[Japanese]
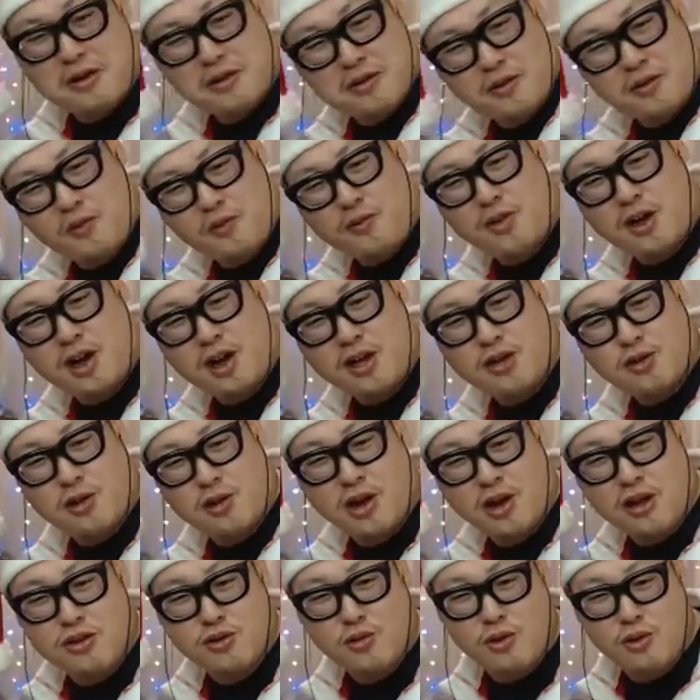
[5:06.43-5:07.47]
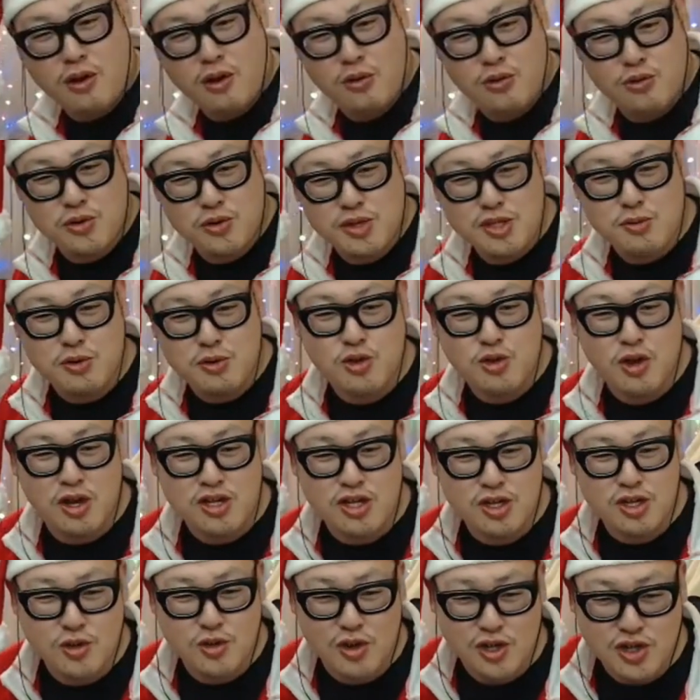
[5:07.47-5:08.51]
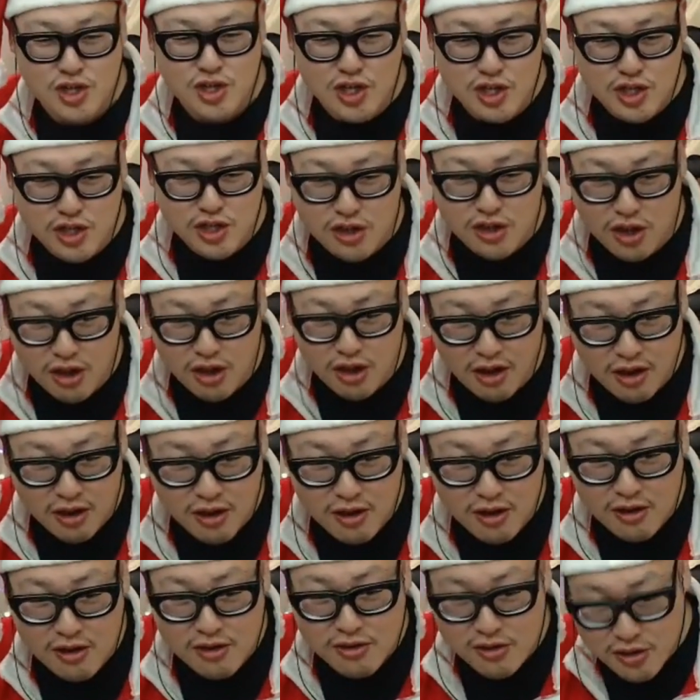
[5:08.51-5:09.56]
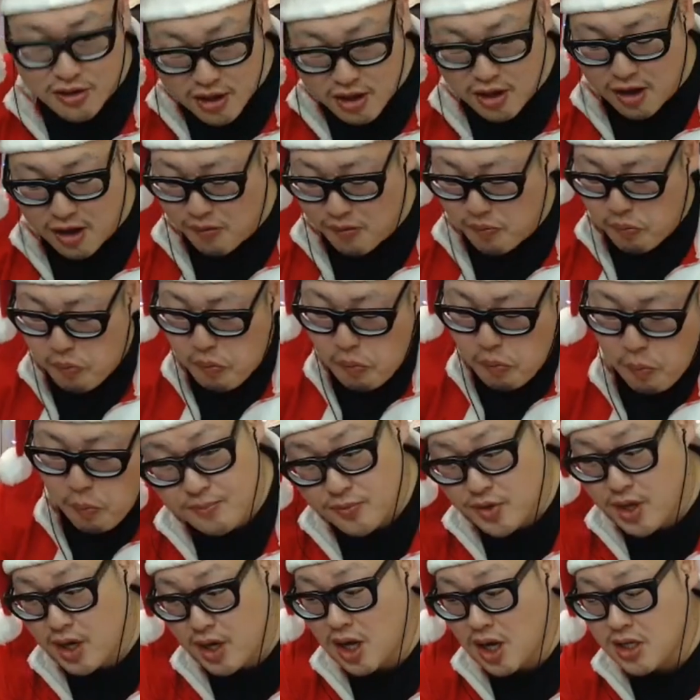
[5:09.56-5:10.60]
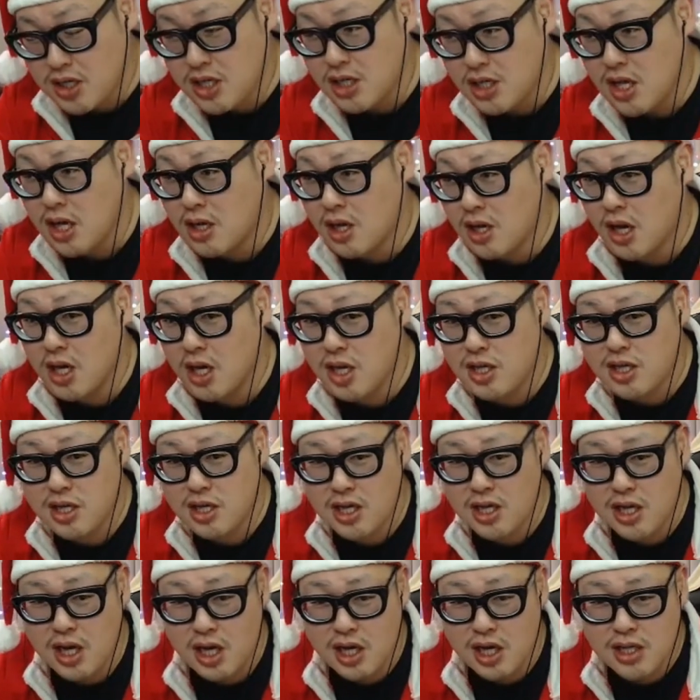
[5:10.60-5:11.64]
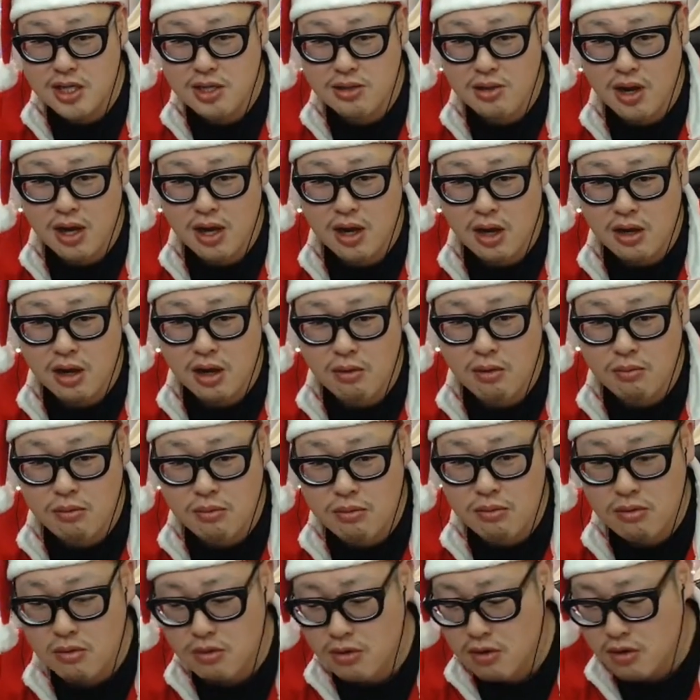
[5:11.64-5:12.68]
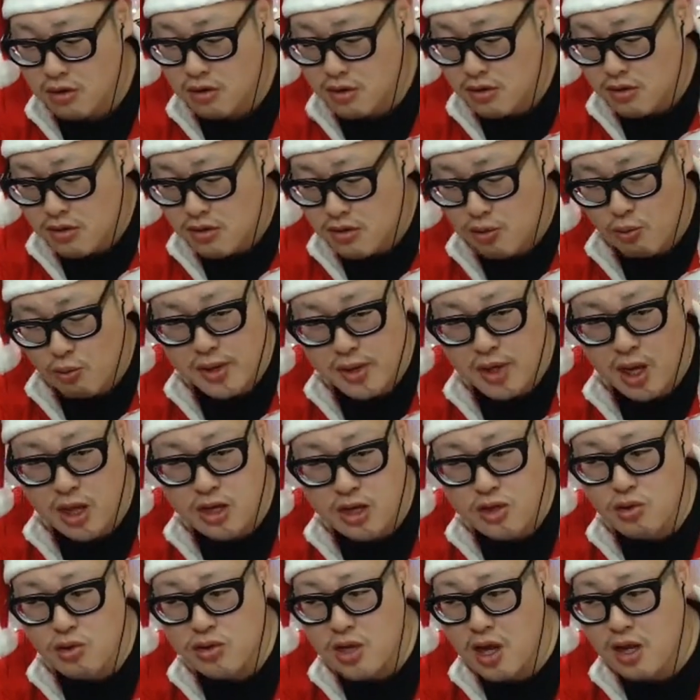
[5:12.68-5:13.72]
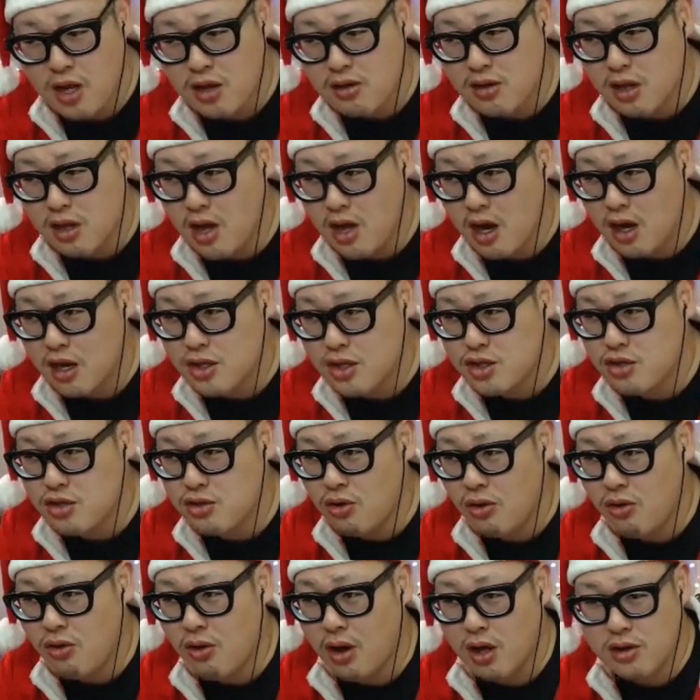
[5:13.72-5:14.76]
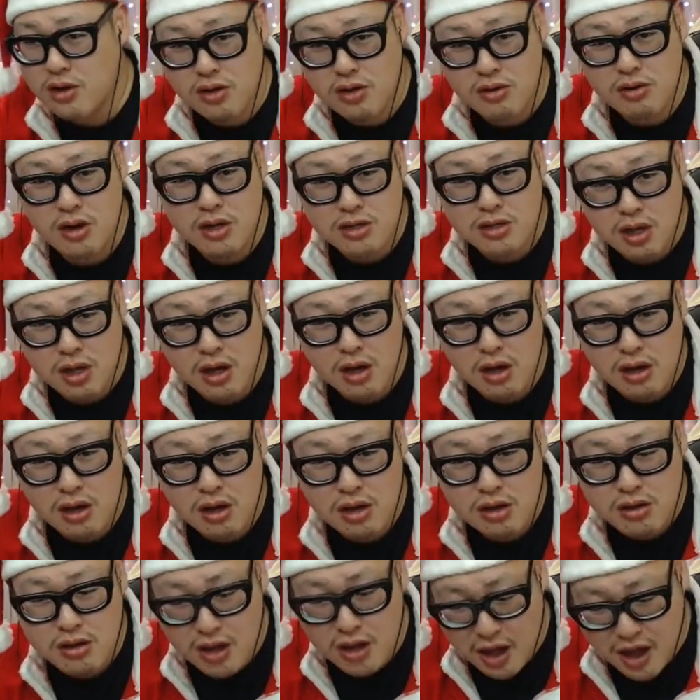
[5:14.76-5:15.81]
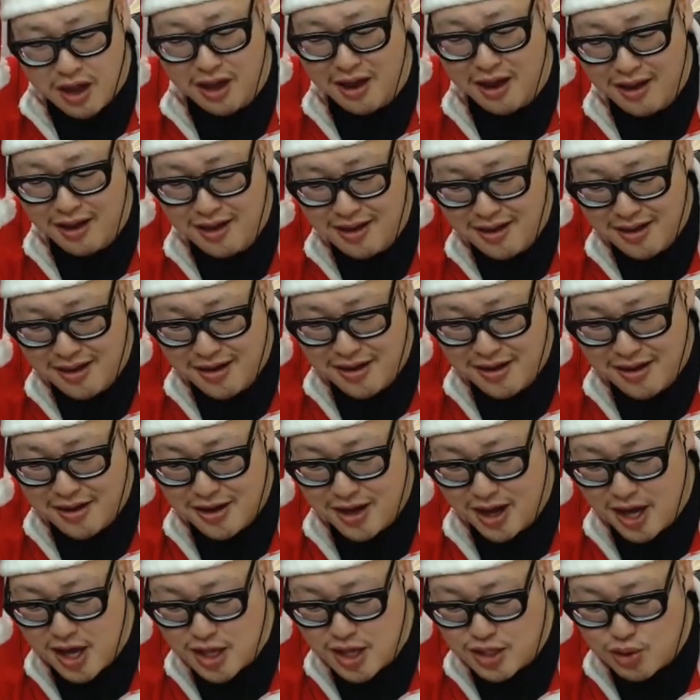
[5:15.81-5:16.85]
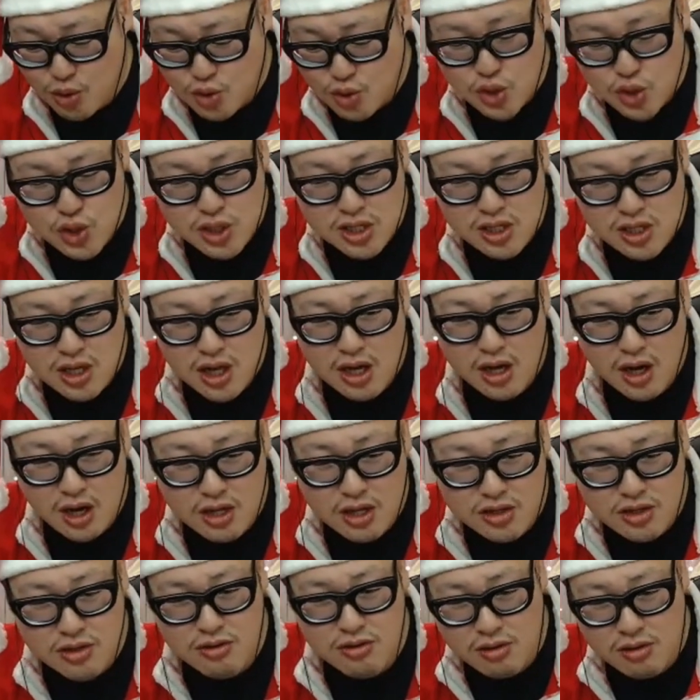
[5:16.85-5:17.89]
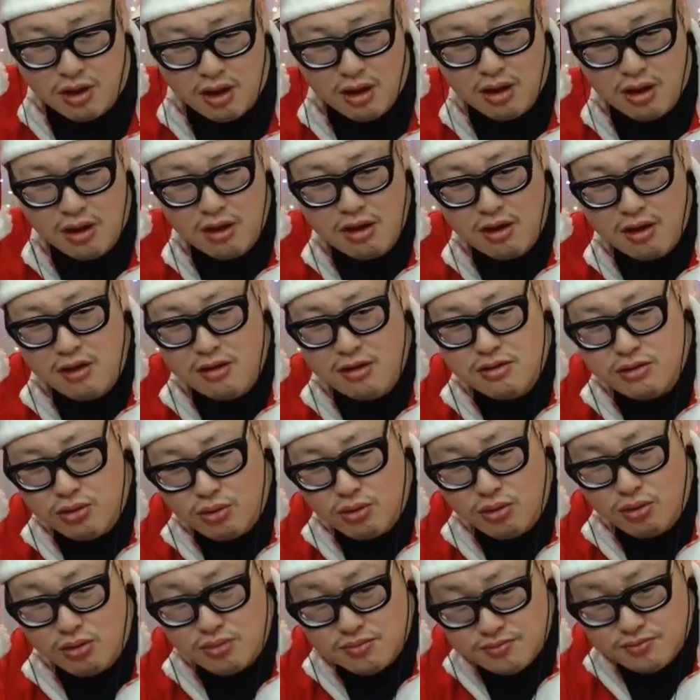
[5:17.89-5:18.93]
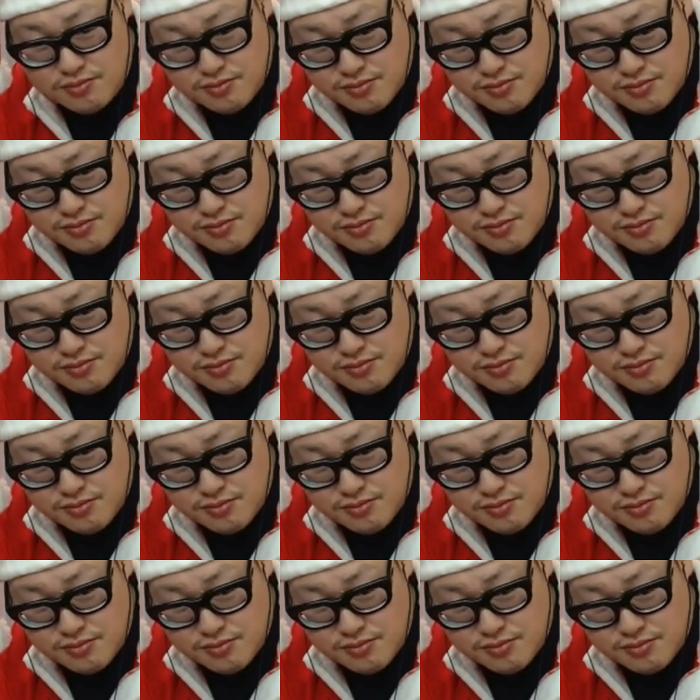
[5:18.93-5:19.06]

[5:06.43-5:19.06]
女んなん帰ってこない帰ってこないもんといつも忙しい忙しいっつってねえ出かきなんか返信2ヶ月ぐらいかかるもんお前南極大陸かなんかに住んどんのかっていうからさねえ返すの遅すぎないかっていうぐらいそ